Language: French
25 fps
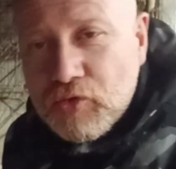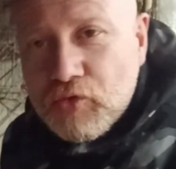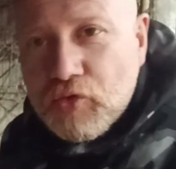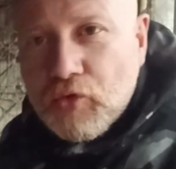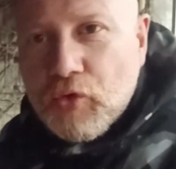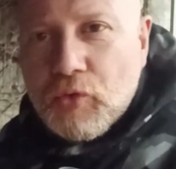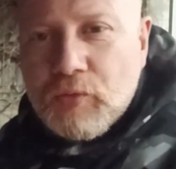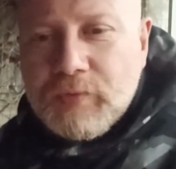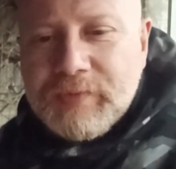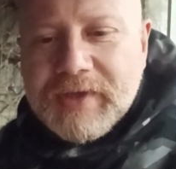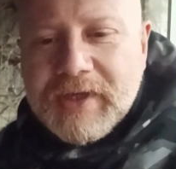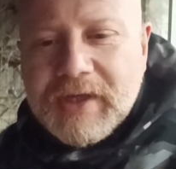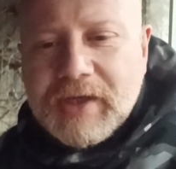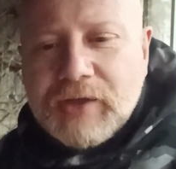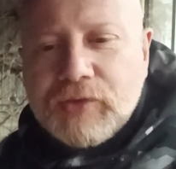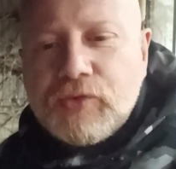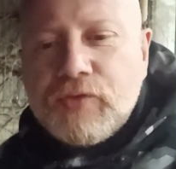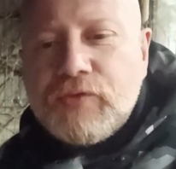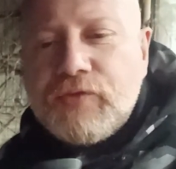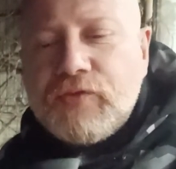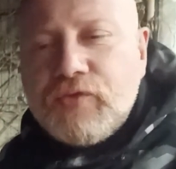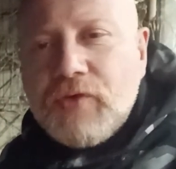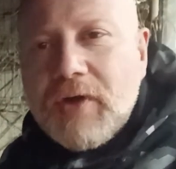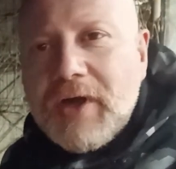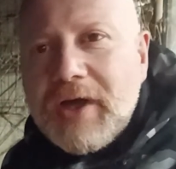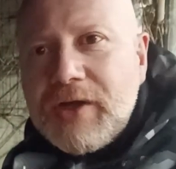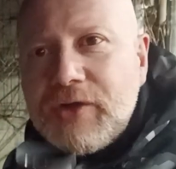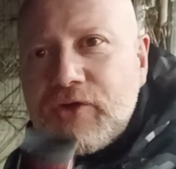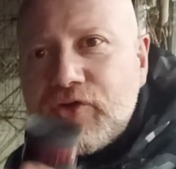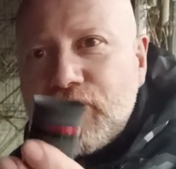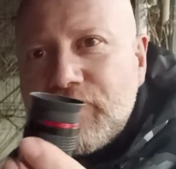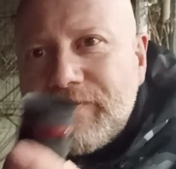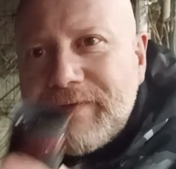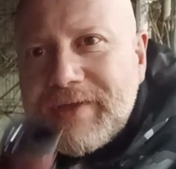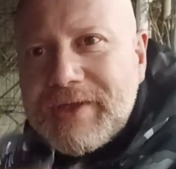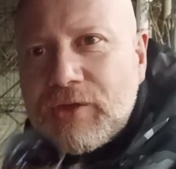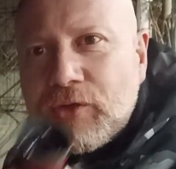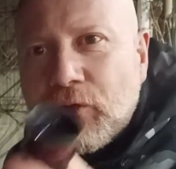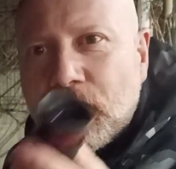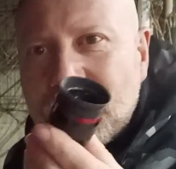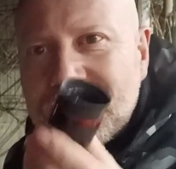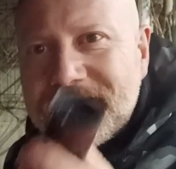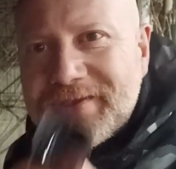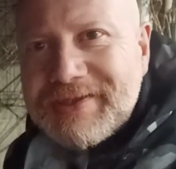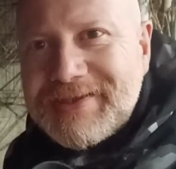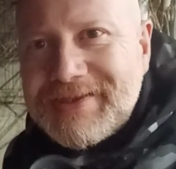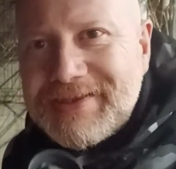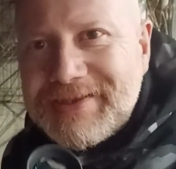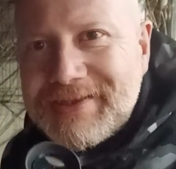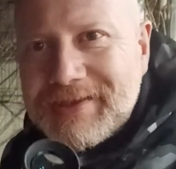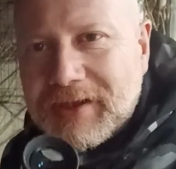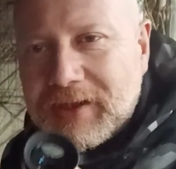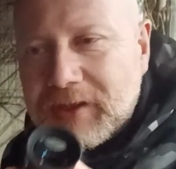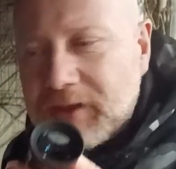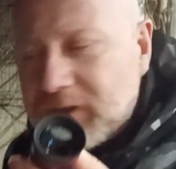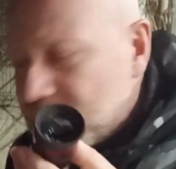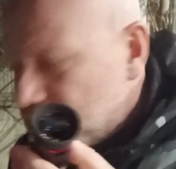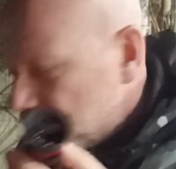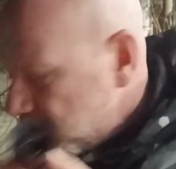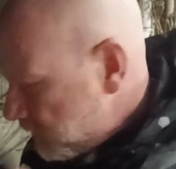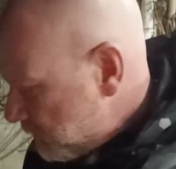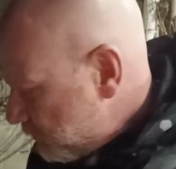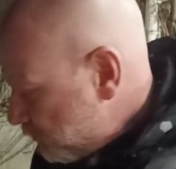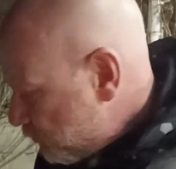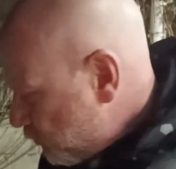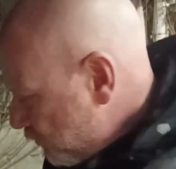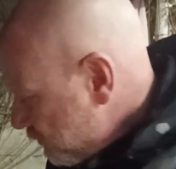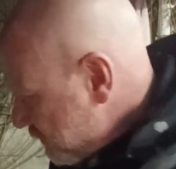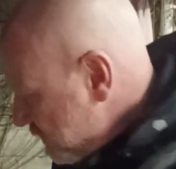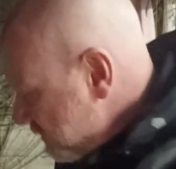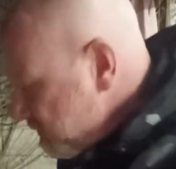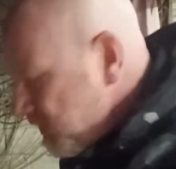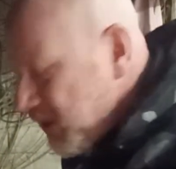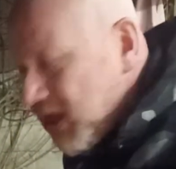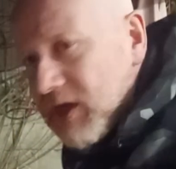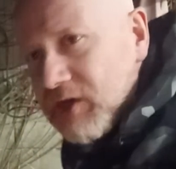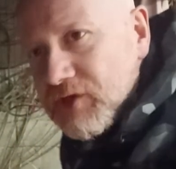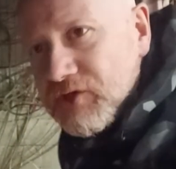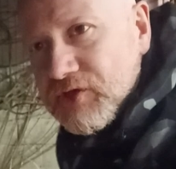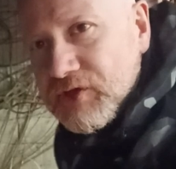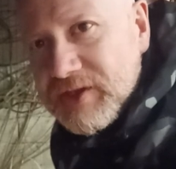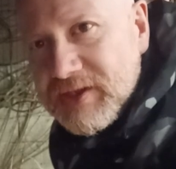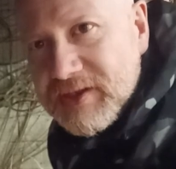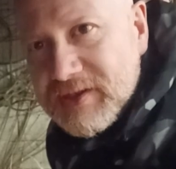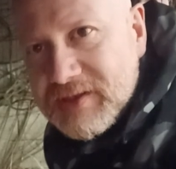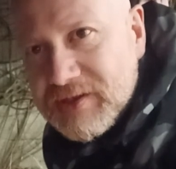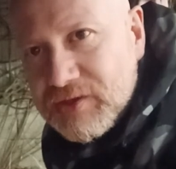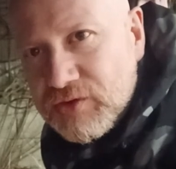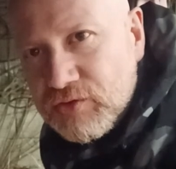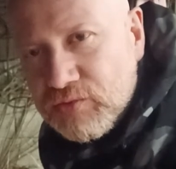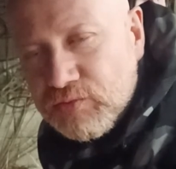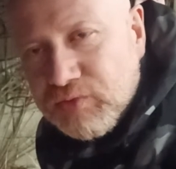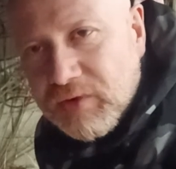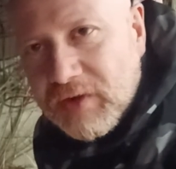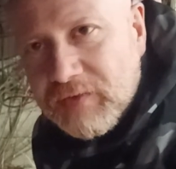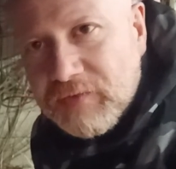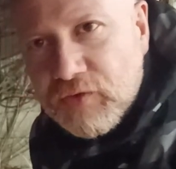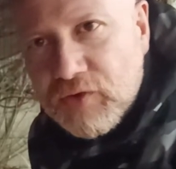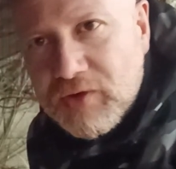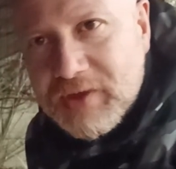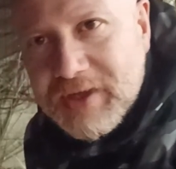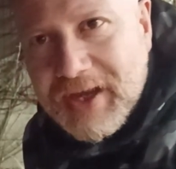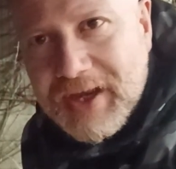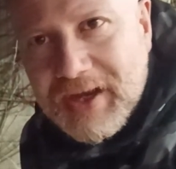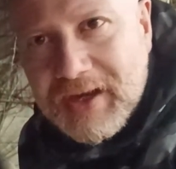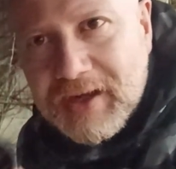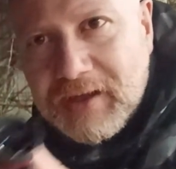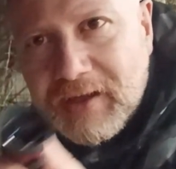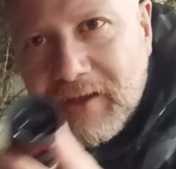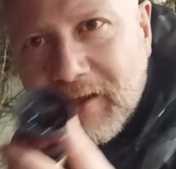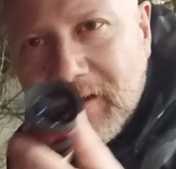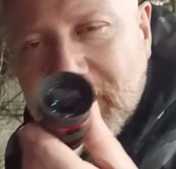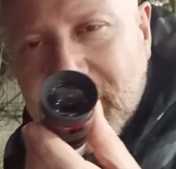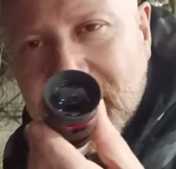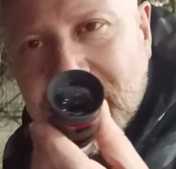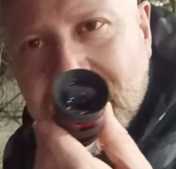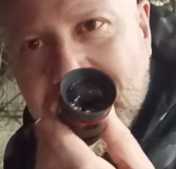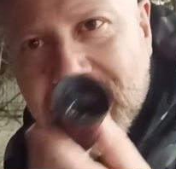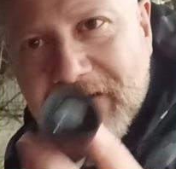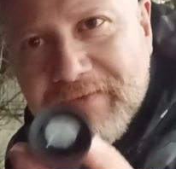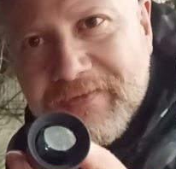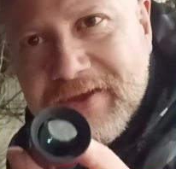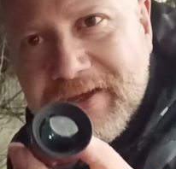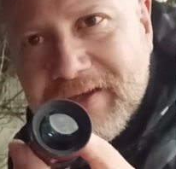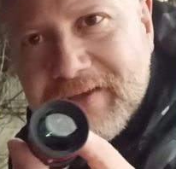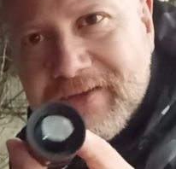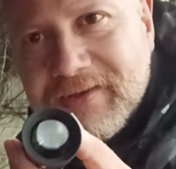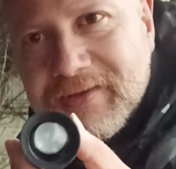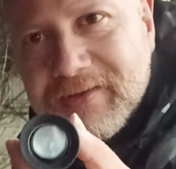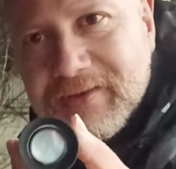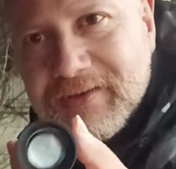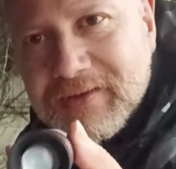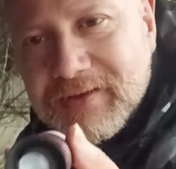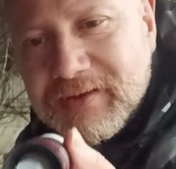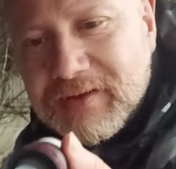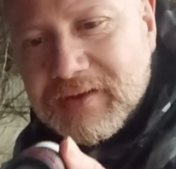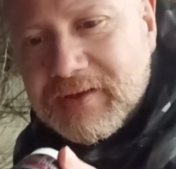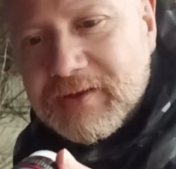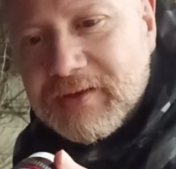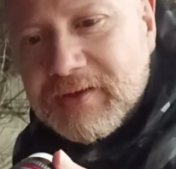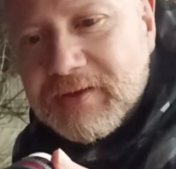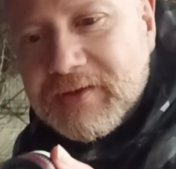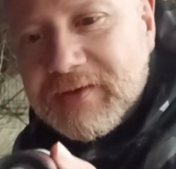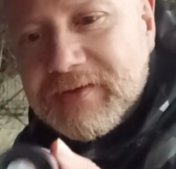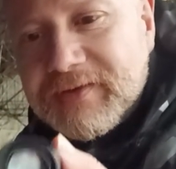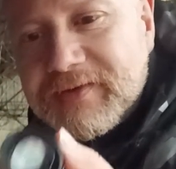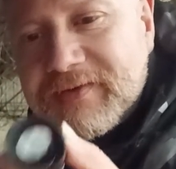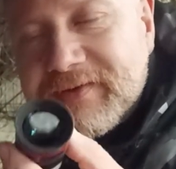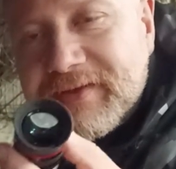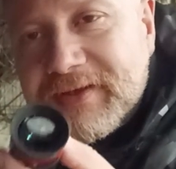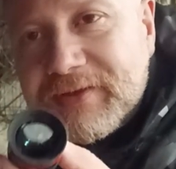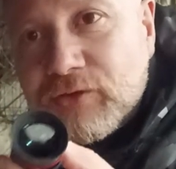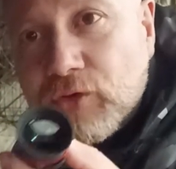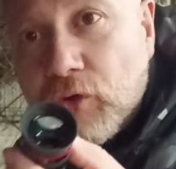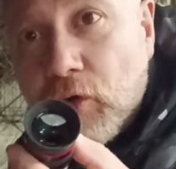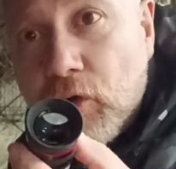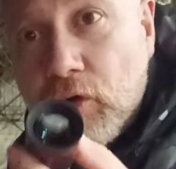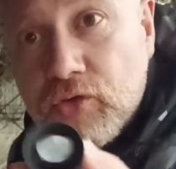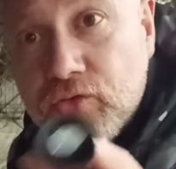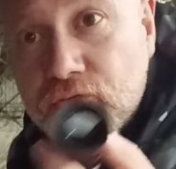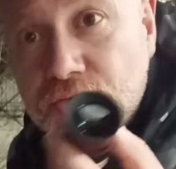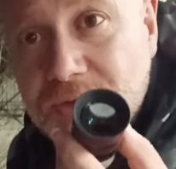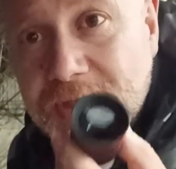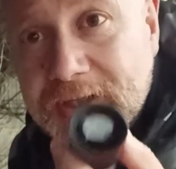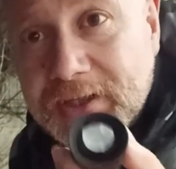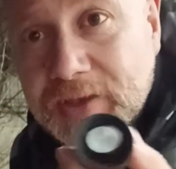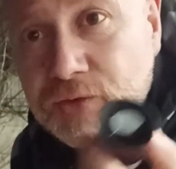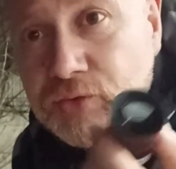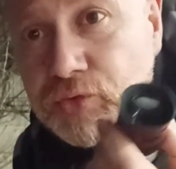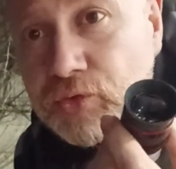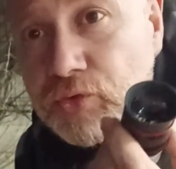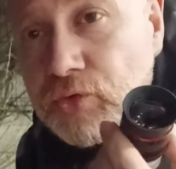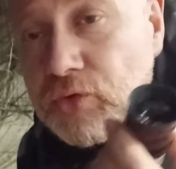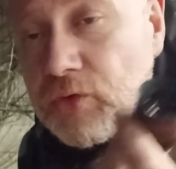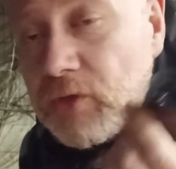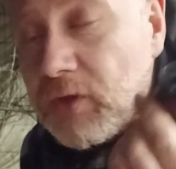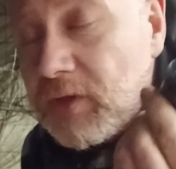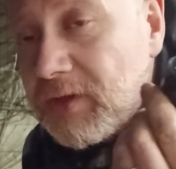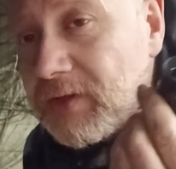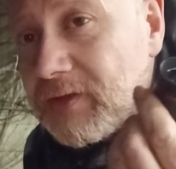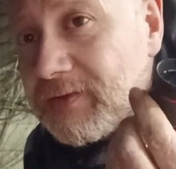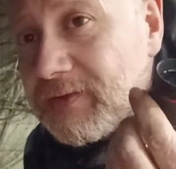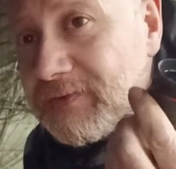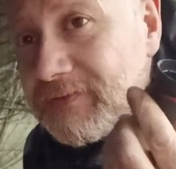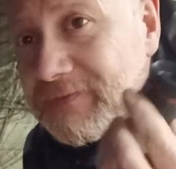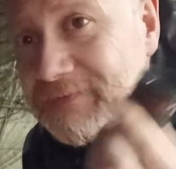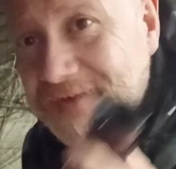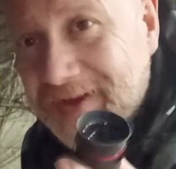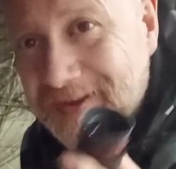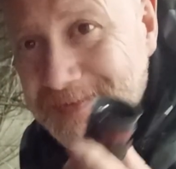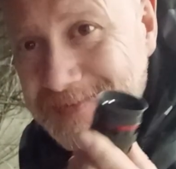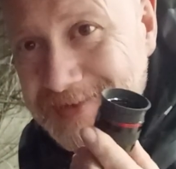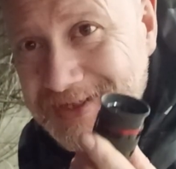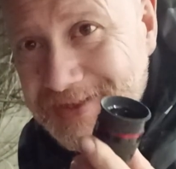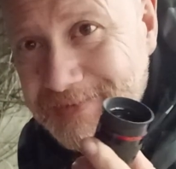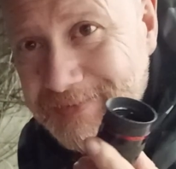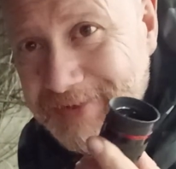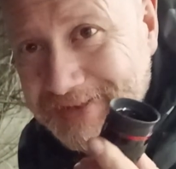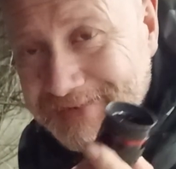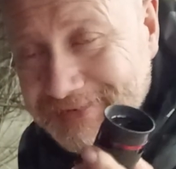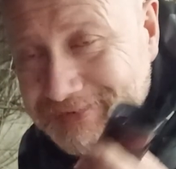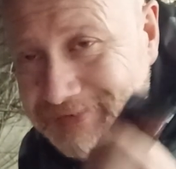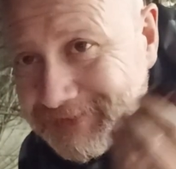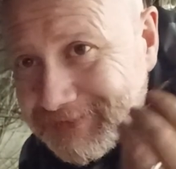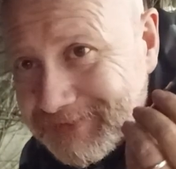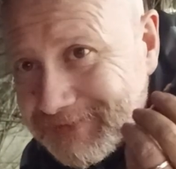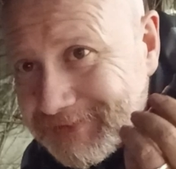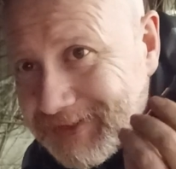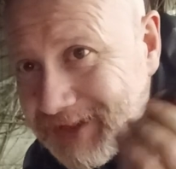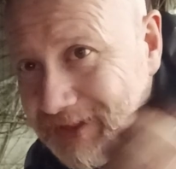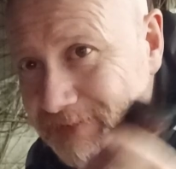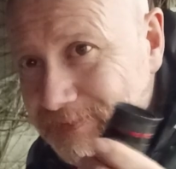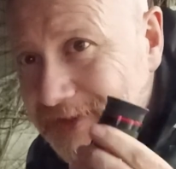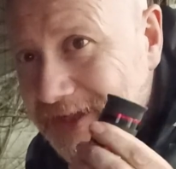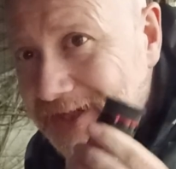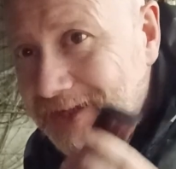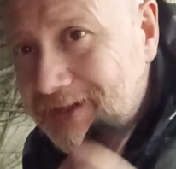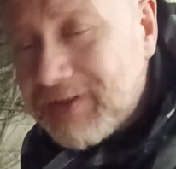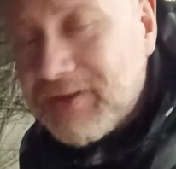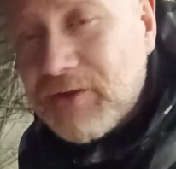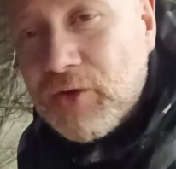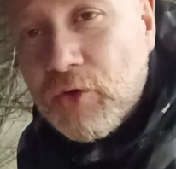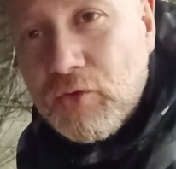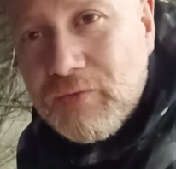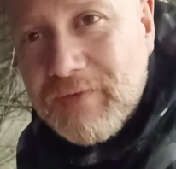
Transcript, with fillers: combien de fois je vais grossir mon image ici du point focal avec euh, cet oculaire de 20 mm Eh bien,